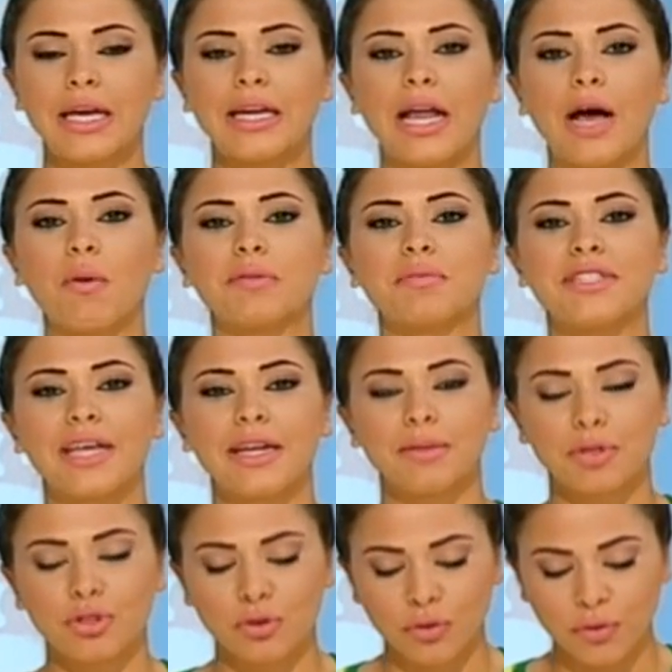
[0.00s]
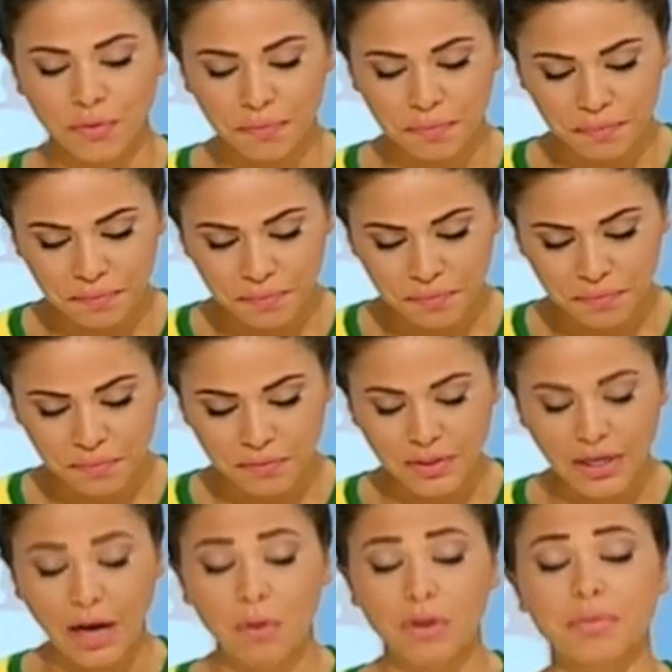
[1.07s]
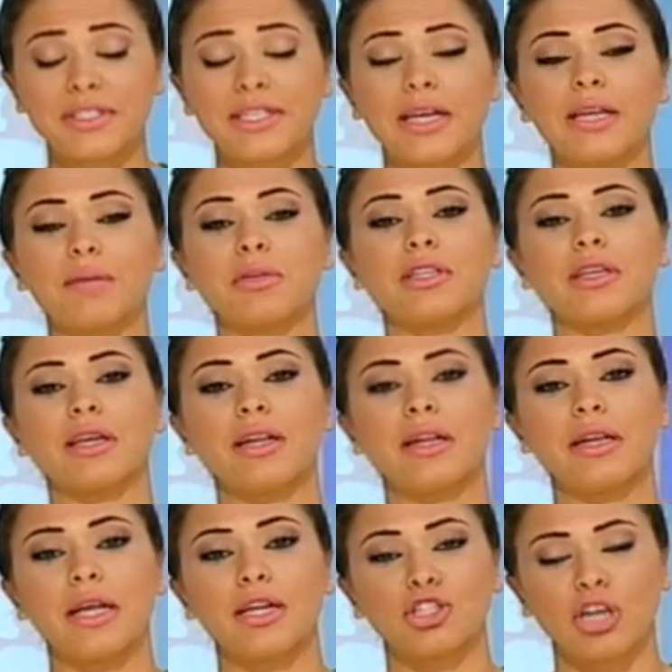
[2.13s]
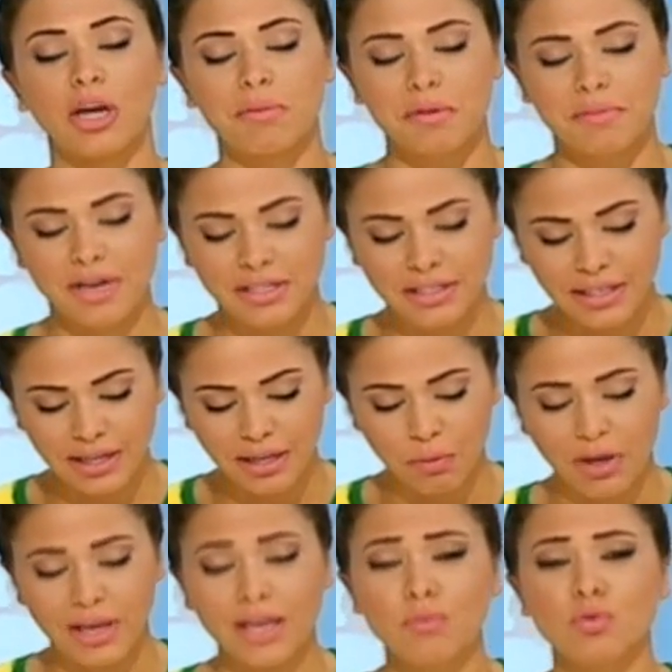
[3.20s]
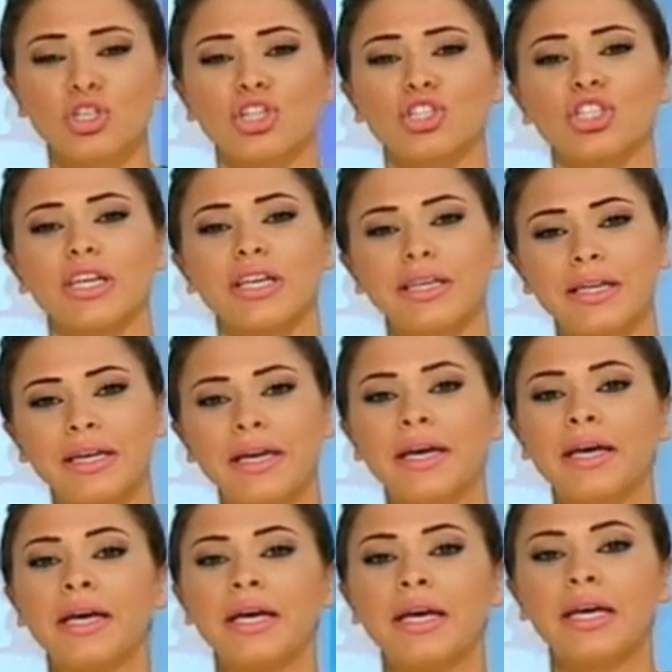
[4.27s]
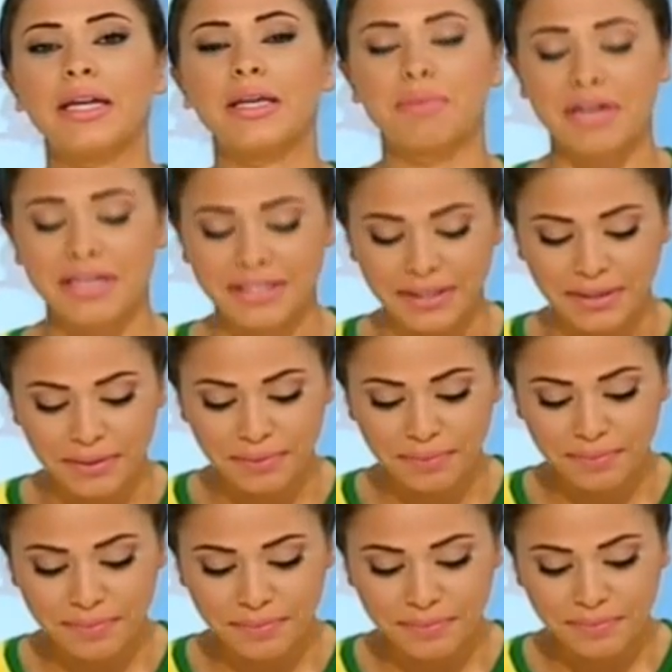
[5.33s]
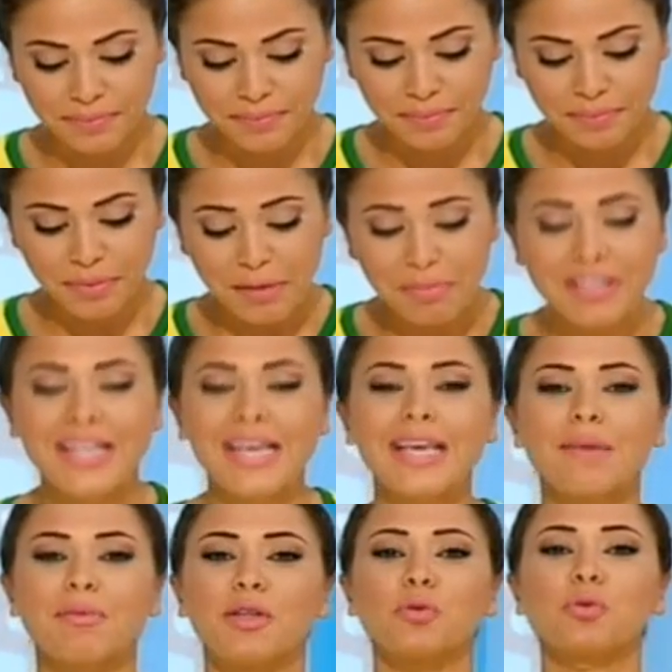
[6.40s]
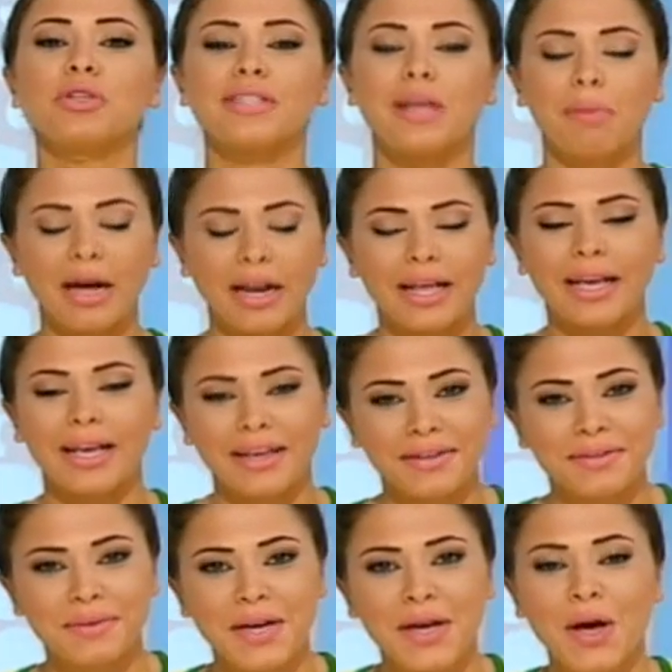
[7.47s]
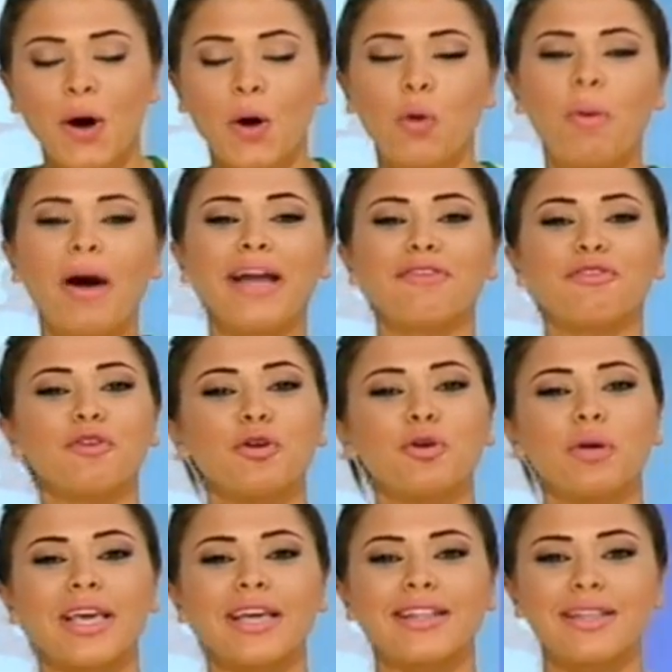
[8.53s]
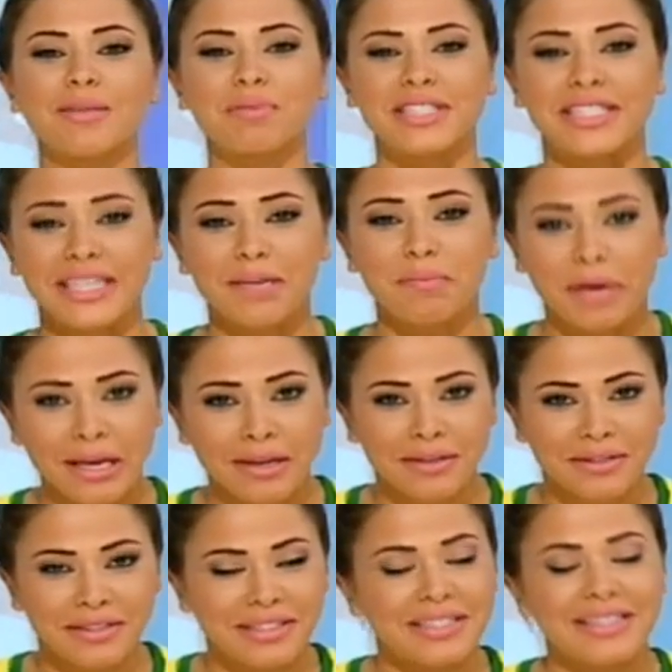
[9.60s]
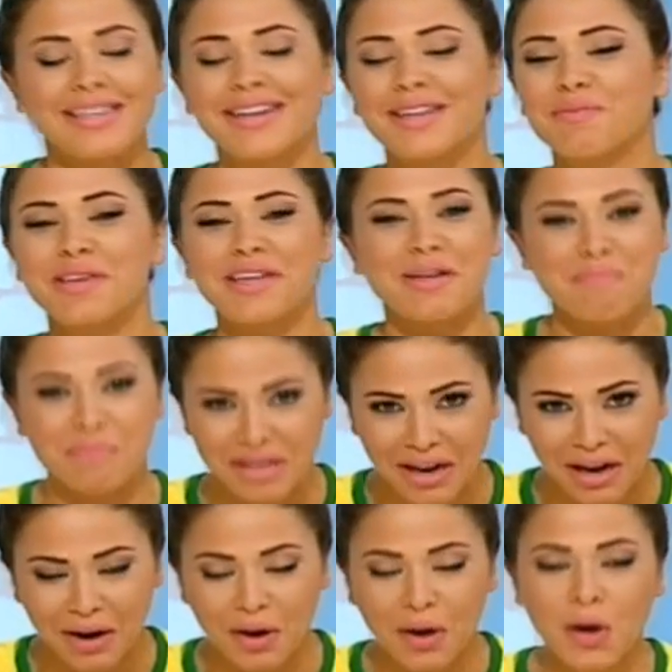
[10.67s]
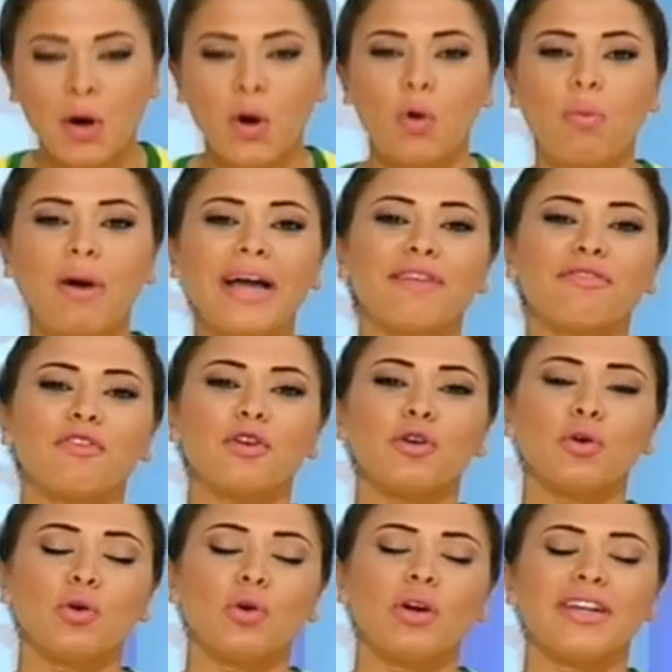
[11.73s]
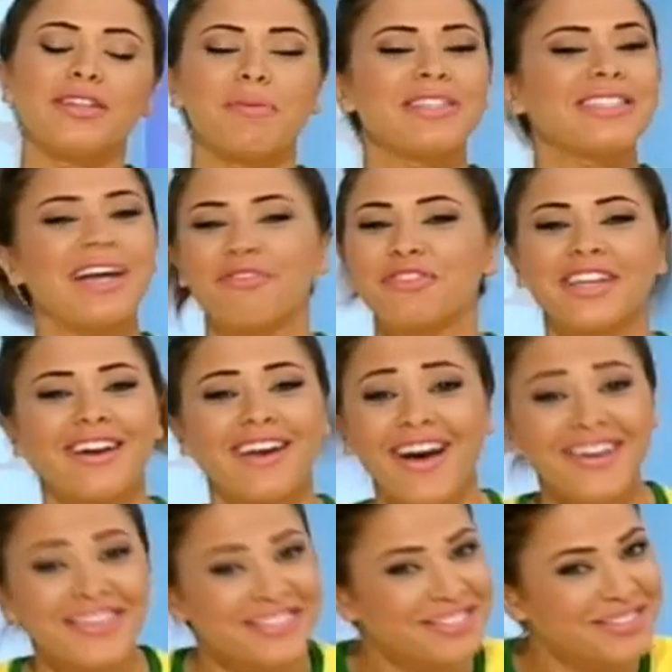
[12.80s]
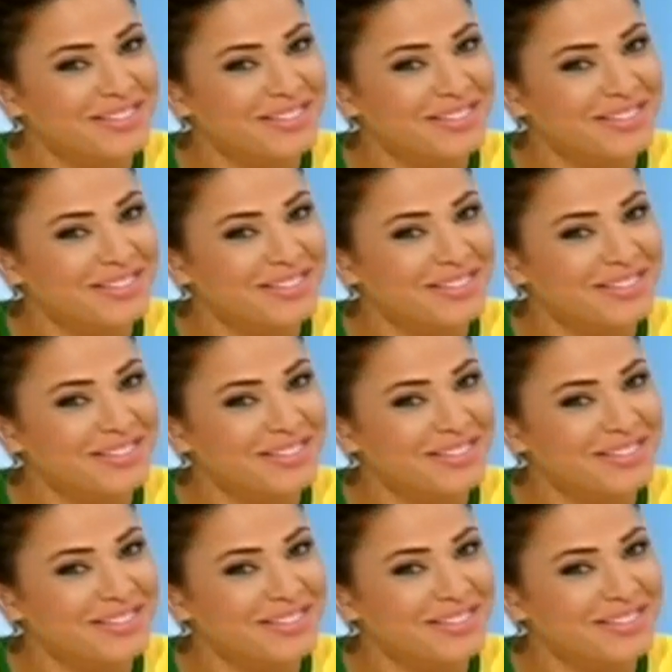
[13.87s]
العوض بسلامتكم العوض بسلامة كل الشعب البرازيلي وكل مشجعي البرازيل بالبداية بدي أقول صباح الخير وبعرف أنه كانت المصيبة كتير كبيرة امبارحة وبعرف أنه اتمسح فينا الأرض